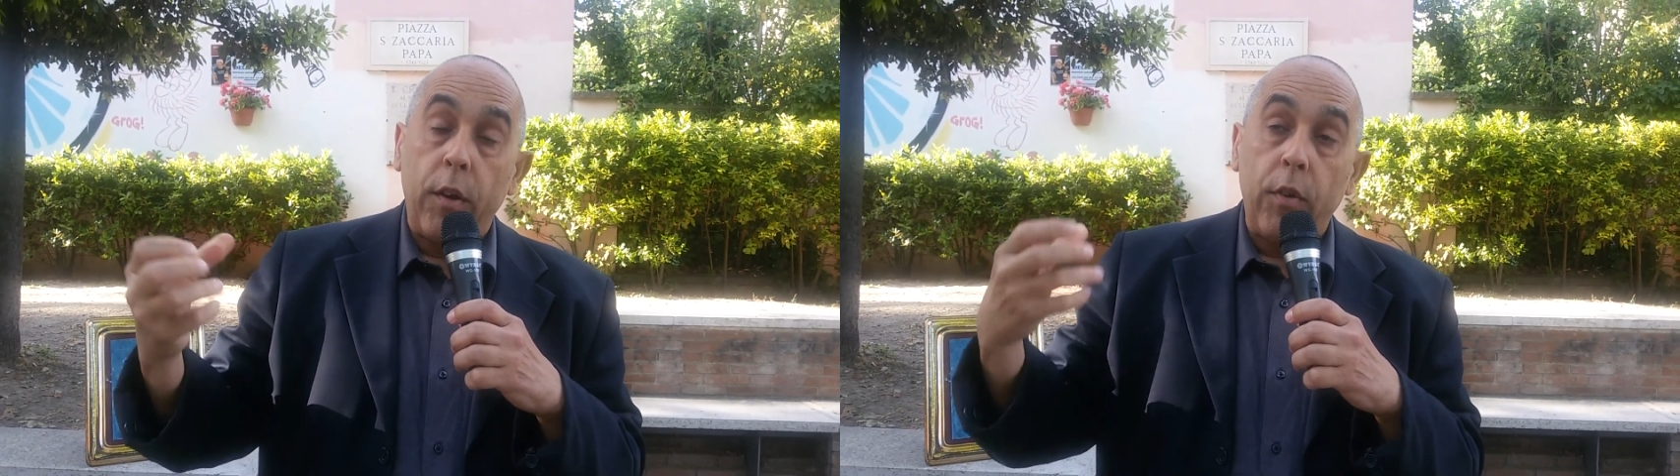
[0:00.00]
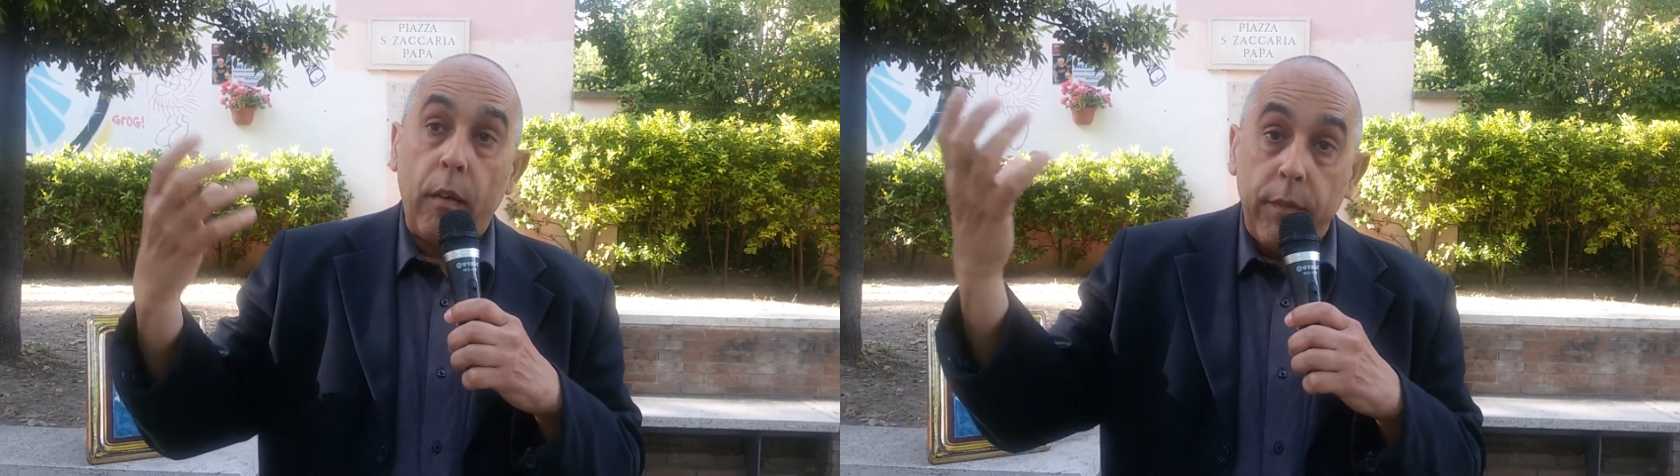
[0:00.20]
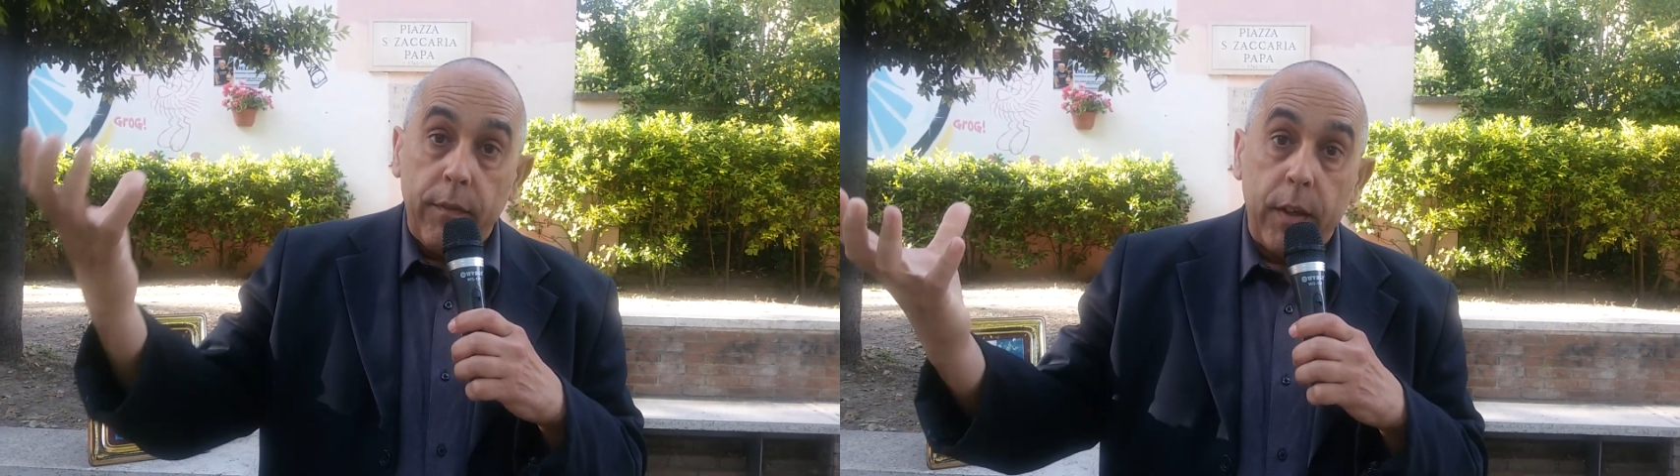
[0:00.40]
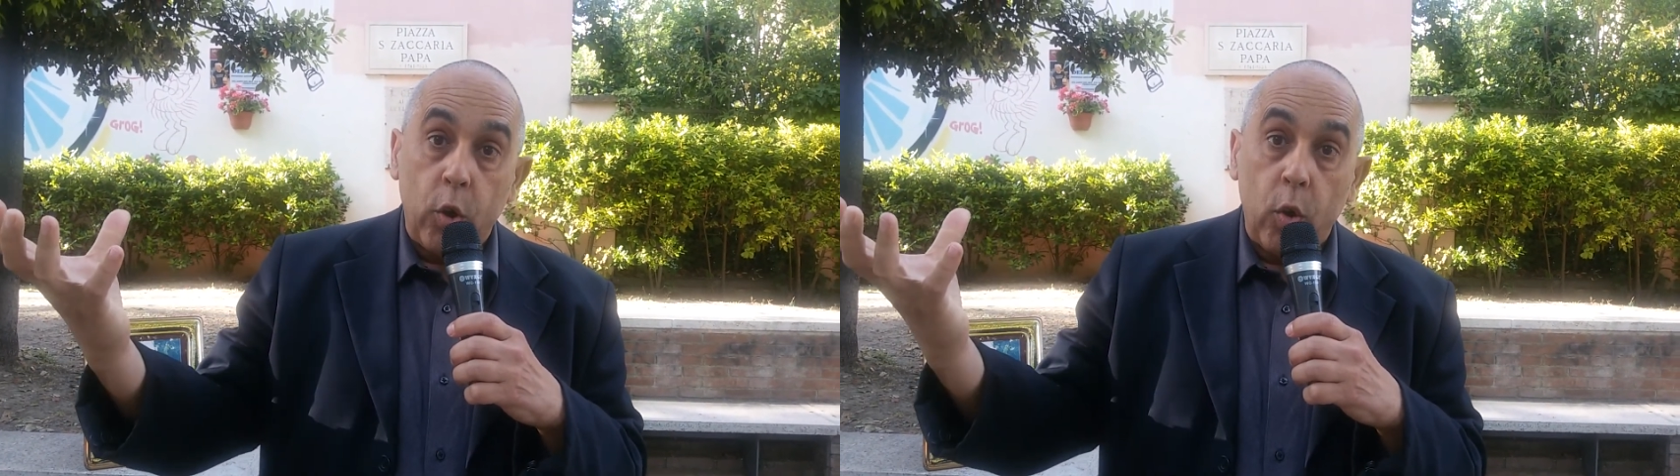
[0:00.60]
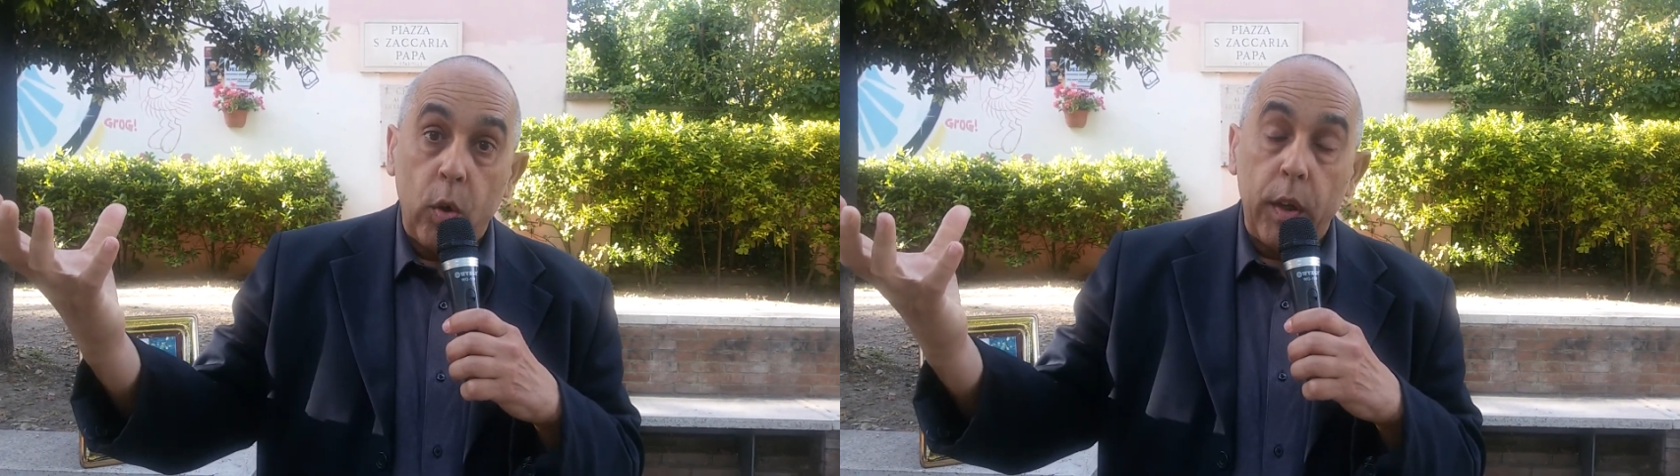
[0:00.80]

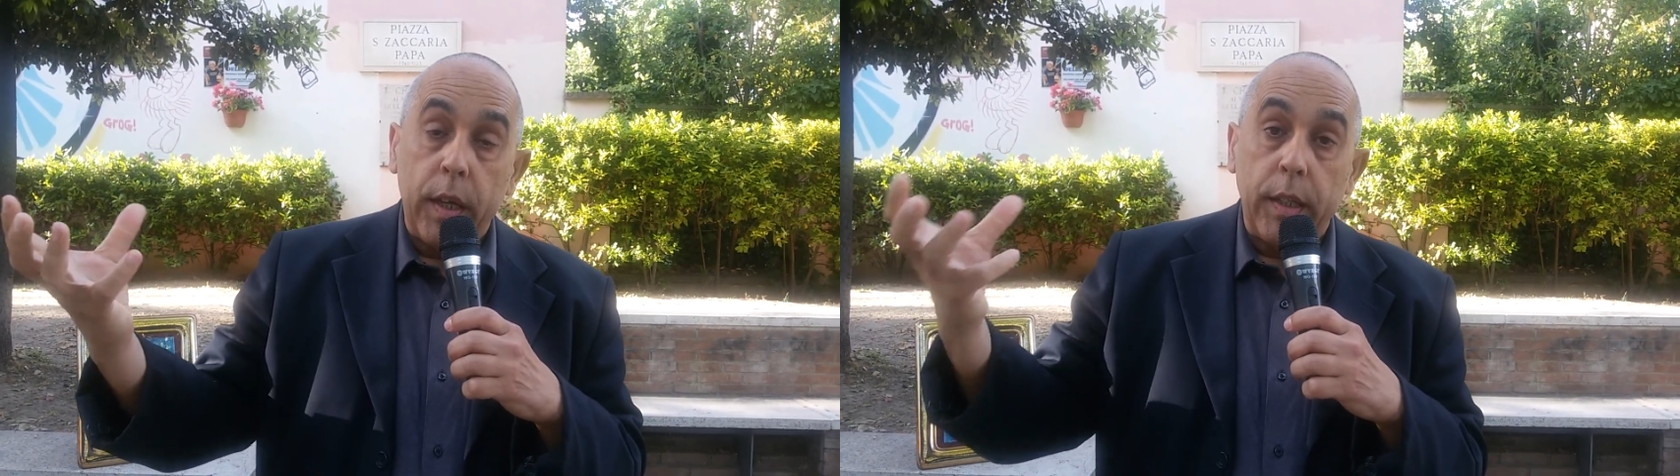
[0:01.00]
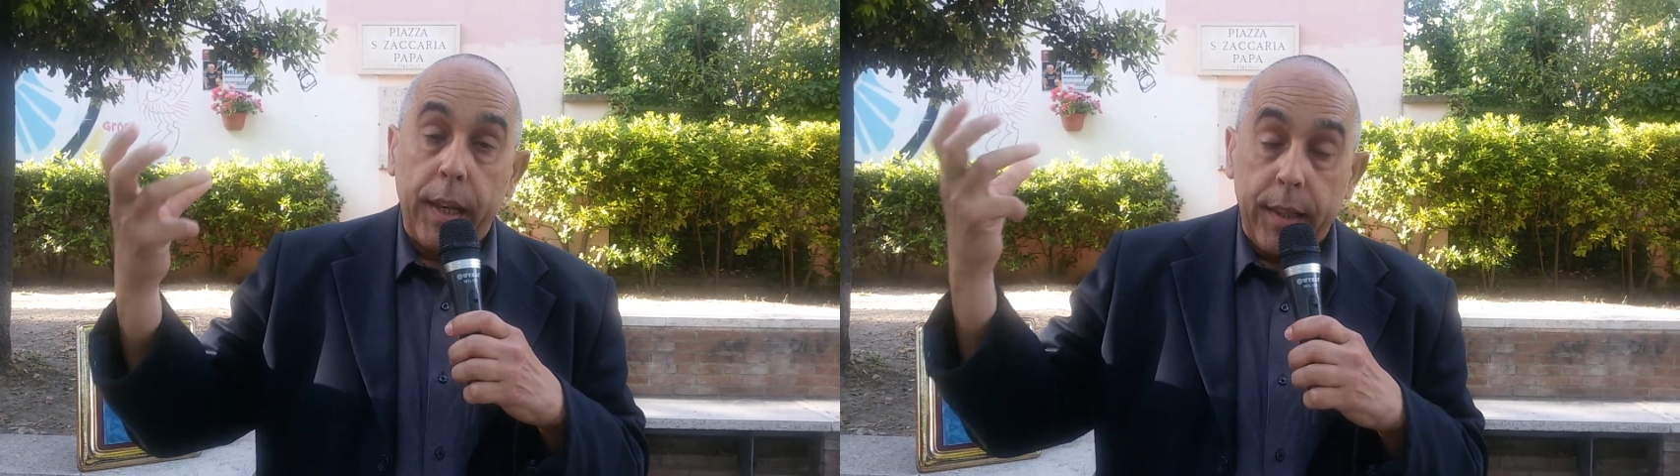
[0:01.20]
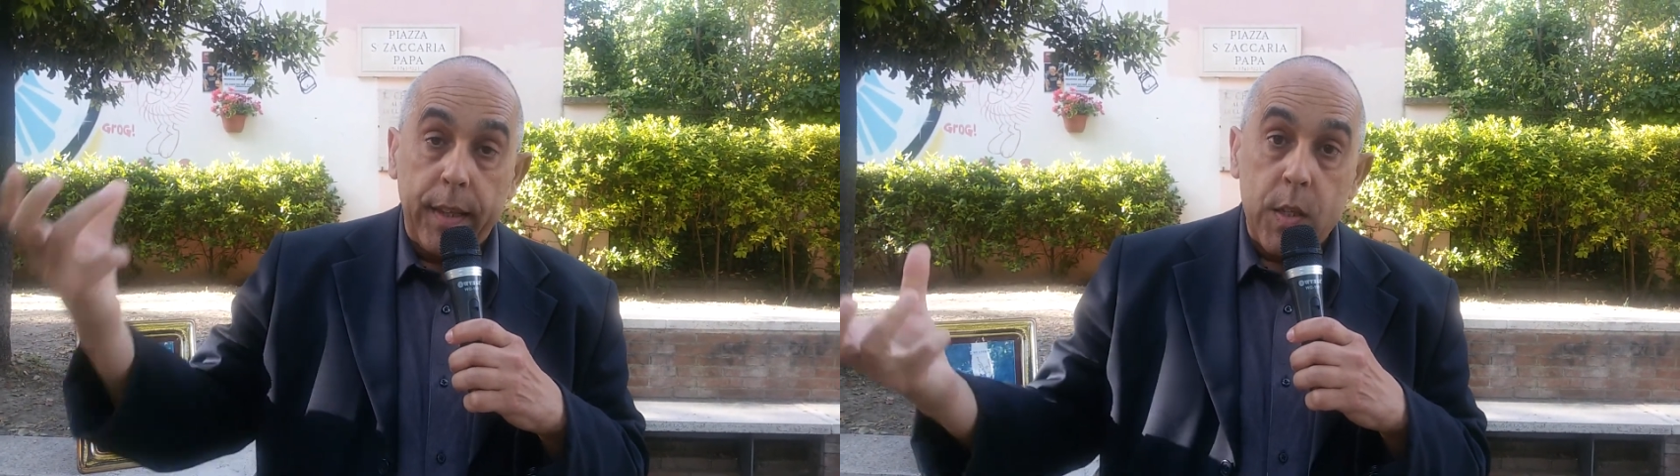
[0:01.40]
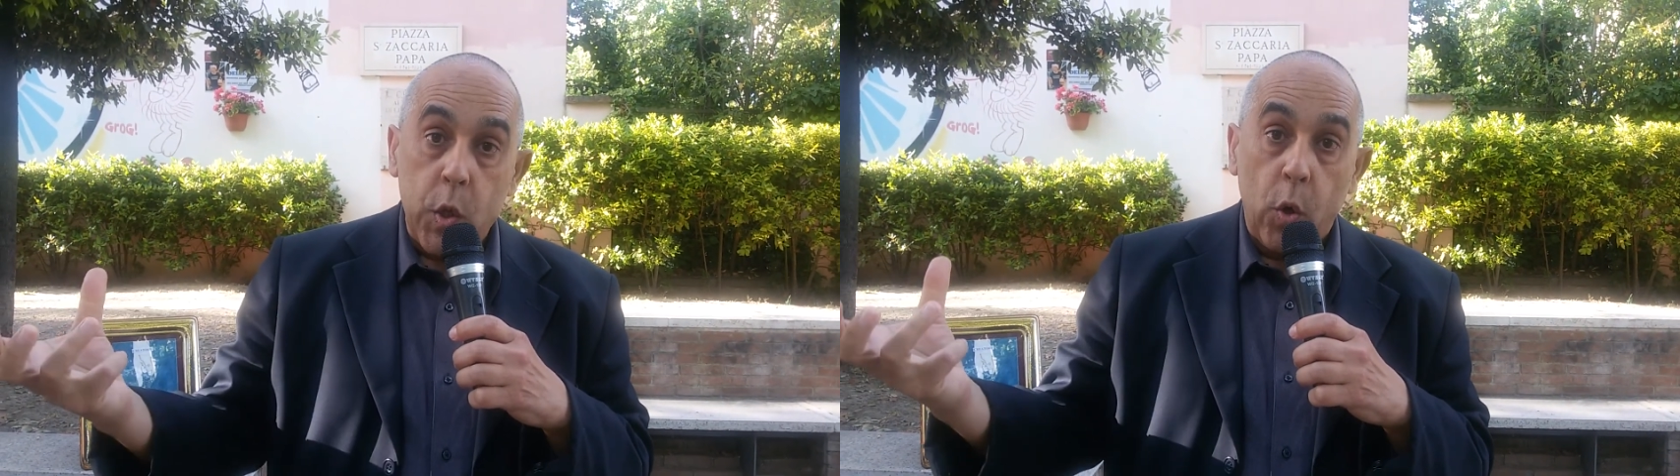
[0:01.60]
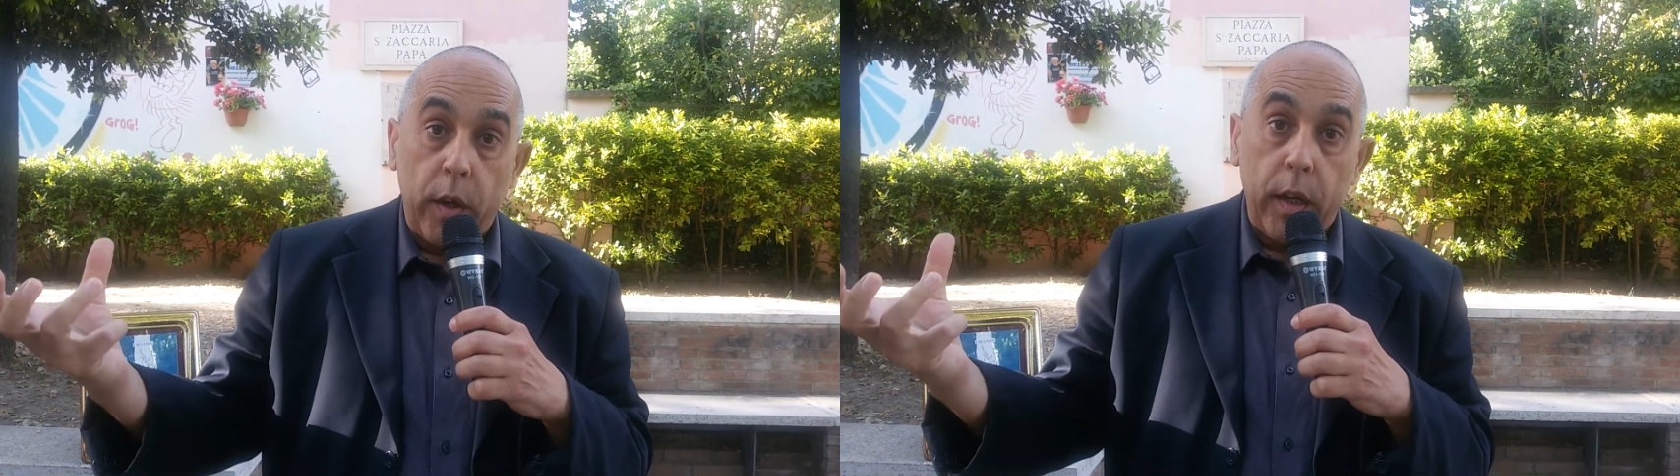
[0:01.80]
salvifico e di
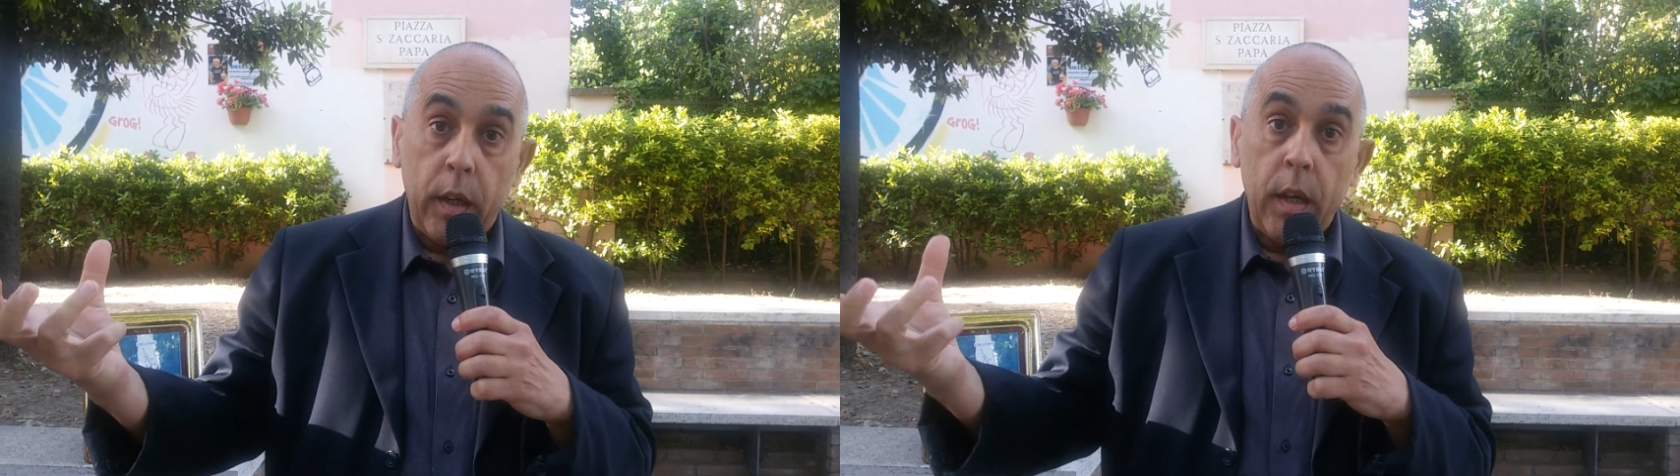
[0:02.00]
redenzione